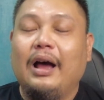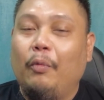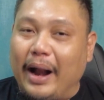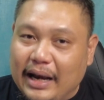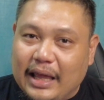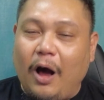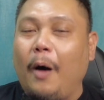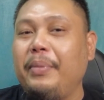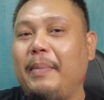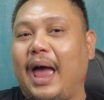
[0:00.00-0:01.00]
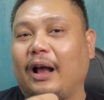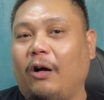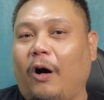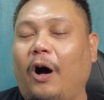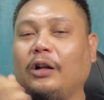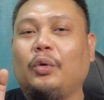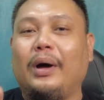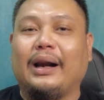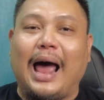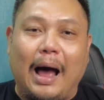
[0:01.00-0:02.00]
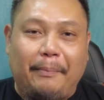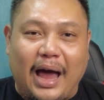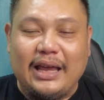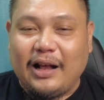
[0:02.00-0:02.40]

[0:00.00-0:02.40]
วันนี้ฮอปปี้แบกก็ขอตัวลาไป